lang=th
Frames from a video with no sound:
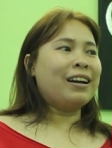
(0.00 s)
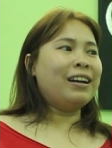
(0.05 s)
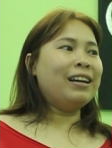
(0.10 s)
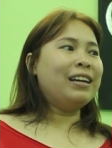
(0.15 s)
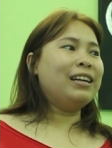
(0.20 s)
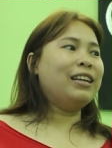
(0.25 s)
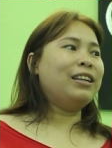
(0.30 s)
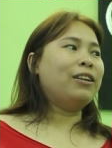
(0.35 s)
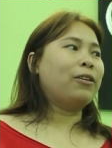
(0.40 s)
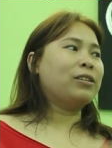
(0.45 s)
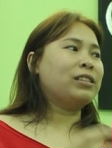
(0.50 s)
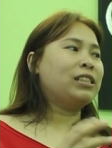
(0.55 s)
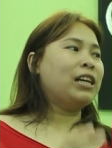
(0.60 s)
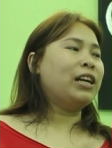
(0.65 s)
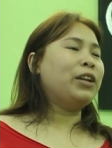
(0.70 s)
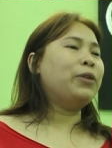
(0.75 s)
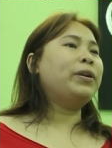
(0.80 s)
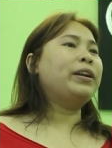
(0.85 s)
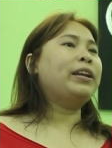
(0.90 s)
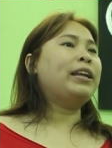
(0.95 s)
ก็เลยลองเซิ
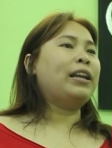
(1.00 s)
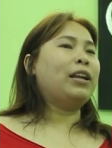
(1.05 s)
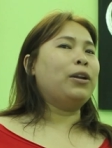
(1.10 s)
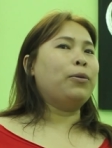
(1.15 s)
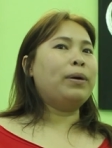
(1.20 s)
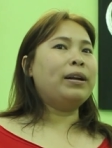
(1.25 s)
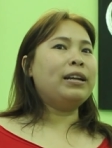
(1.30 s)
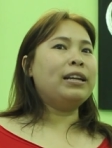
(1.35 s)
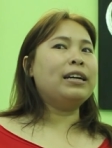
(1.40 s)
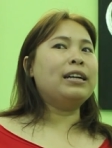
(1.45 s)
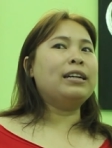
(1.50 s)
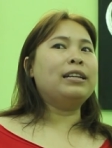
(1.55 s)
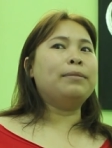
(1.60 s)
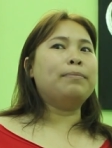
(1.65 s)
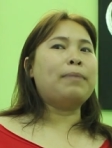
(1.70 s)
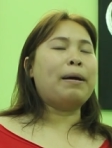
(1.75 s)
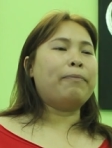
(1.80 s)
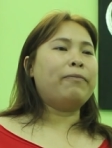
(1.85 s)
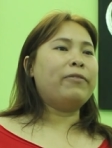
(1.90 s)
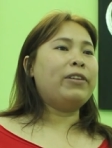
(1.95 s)
ร์ชดูในเน็ตว่าเดิน
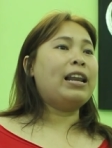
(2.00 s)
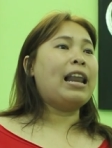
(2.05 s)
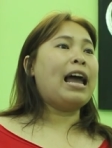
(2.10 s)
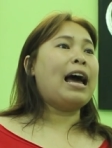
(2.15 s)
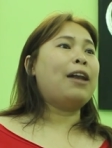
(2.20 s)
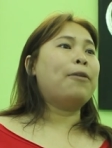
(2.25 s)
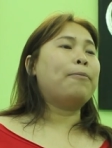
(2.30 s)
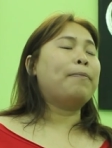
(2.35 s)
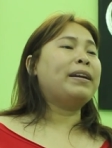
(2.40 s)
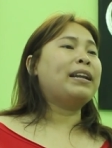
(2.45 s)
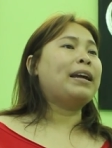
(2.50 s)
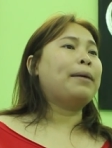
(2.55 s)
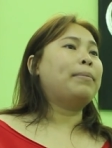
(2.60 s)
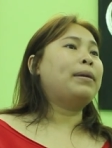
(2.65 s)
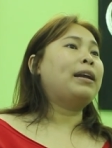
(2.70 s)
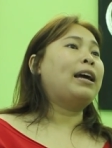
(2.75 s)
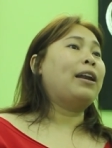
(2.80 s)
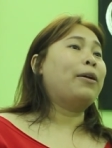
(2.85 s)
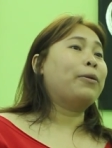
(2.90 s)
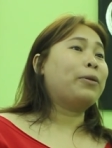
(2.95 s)
แบบเวลาเราไปไหน
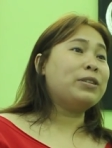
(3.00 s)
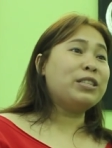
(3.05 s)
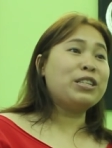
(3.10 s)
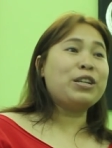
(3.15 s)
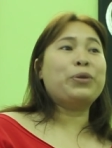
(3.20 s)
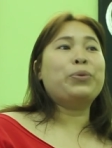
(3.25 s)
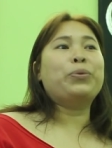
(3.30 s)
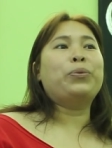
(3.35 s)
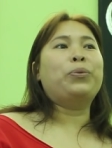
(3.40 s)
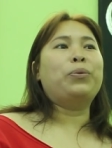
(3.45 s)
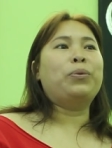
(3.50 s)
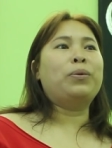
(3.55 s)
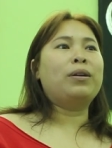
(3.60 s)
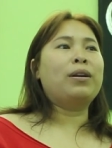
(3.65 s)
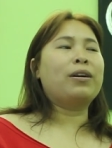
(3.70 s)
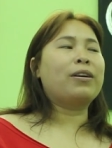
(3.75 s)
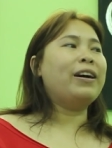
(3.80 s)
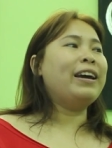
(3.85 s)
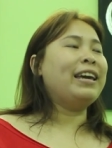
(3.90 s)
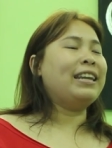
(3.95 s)
มาไหนเราก็จะดู
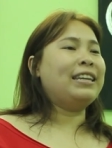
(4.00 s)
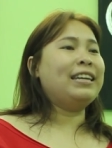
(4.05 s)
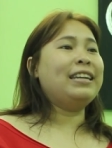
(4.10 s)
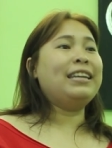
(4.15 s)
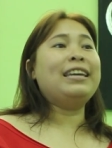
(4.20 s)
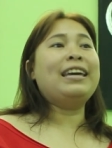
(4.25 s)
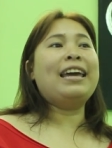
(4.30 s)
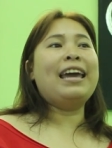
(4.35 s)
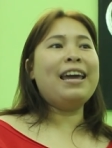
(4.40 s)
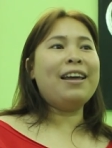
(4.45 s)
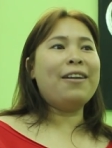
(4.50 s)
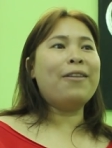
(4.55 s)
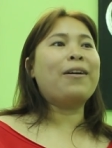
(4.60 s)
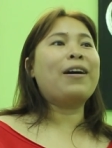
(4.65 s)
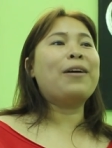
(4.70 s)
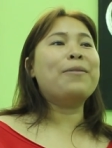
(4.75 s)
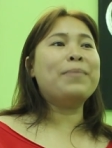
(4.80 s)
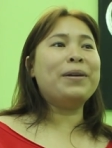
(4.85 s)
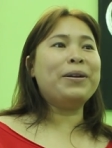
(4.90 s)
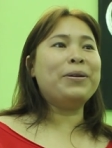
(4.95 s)
แล้วก็เห็นที่นี่เอ๊ะเรา
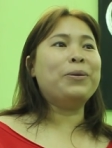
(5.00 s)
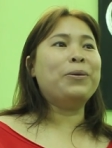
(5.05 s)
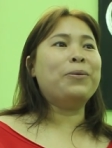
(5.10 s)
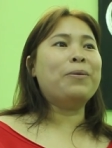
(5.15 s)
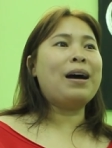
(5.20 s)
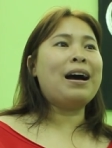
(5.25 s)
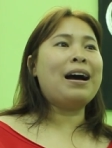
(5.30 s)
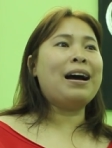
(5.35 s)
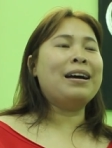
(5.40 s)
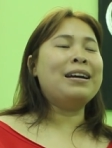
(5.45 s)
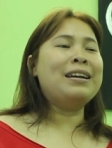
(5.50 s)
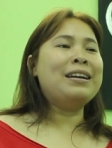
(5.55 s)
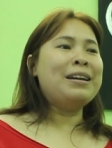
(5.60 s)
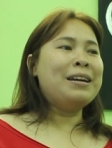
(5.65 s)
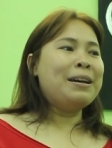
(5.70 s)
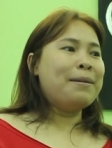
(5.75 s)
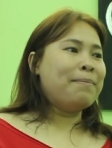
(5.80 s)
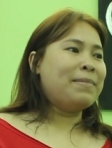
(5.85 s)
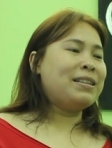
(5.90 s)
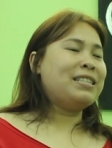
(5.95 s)
เข้ามาดูว่า
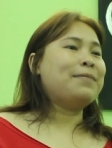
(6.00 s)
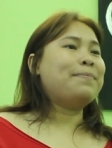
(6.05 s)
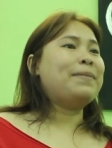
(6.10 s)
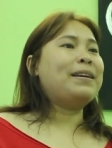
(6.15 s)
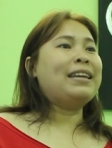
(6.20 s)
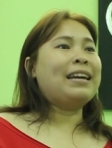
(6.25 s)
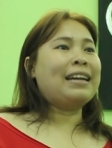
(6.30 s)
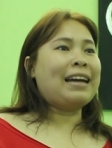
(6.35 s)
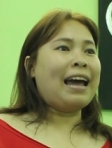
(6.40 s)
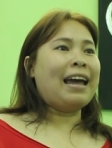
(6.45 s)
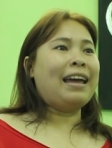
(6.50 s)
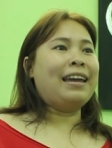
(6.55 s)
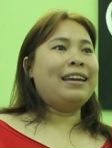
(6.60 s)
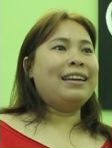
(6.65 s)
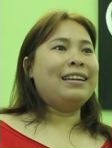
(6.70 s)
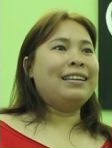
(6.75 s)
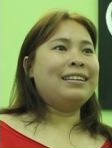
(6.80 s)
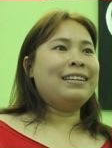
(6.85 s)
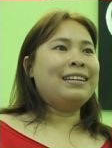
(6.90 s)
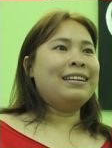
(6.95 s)
มันจะเป็นยังไง
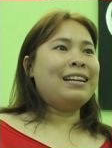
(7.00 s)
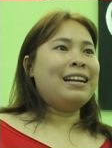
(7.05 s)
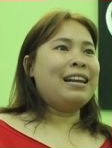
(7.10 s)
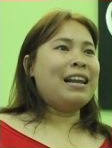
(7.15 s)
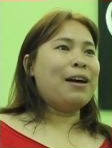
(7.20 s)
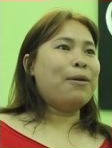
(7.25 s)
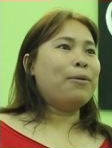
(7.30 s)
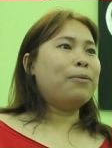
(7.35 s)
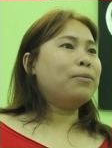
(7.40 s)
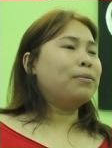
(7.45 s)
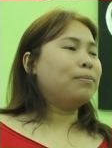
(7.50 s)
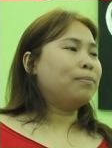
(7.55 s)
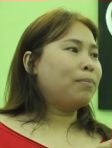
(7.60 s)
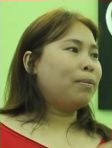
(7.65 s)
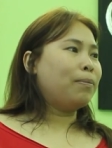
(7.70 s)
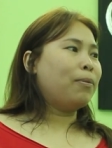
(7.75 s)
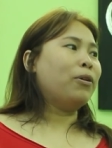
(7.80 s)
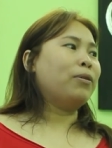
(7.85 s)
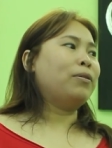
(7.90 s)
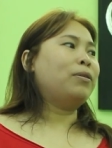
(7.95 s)
แล้ว
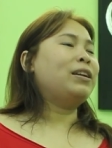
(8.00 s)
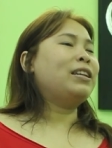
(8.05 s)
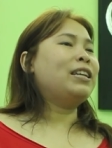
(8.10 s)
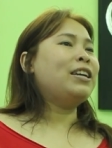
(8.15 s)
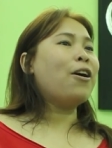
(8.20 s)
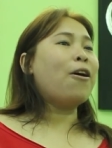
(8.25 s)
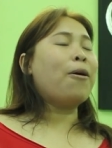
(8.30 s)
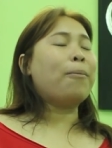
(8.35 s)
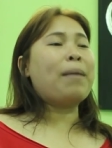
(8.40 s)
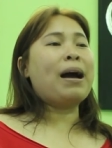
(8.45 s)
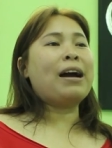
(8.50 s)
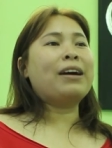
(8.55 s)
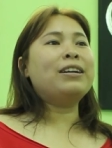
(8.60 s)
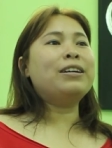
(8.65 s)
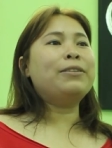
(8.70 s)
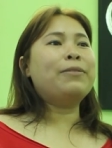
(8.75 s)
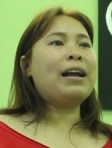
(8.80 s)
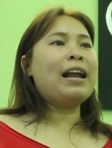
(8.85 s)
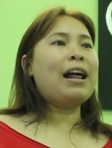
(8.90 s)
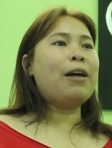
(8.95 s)
ผลที่ออกมาก็
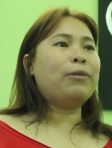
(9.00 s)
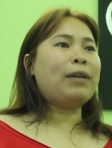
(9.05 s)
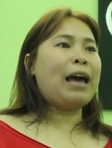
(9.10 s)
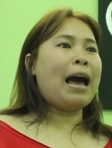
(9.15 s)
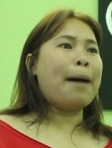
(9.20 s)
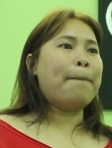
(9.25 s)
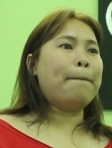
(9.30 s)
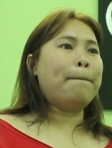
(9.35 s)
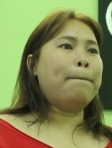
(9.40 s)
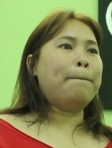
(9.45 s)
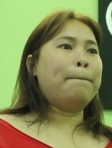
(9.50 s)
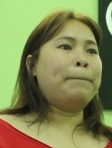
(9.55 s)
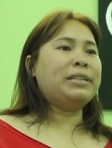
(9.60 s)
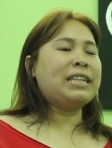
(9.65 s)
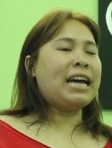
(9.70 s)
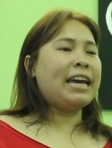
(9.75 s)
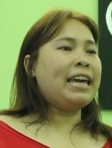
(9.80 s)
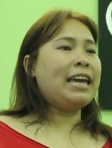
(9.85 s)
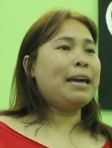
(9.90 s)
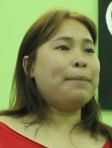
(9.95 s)
คือว่าเราทำ
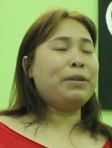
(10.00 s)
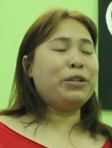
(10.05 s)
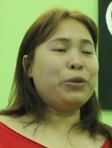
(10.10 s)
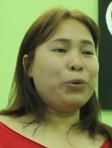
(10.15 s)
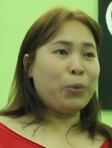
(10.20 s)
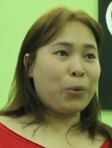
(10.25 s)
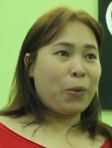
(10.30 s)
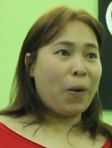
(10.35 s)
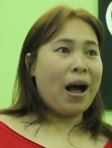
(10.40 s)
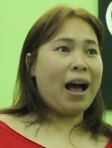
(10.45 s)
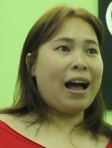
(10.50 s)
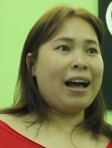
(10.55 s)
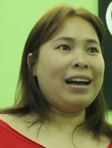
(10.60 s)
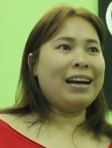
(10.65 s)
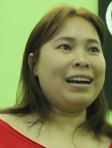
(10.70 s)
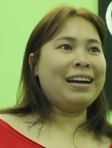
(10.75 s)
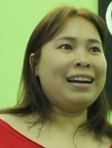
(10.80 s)
ใช้เองมันถูกกว่า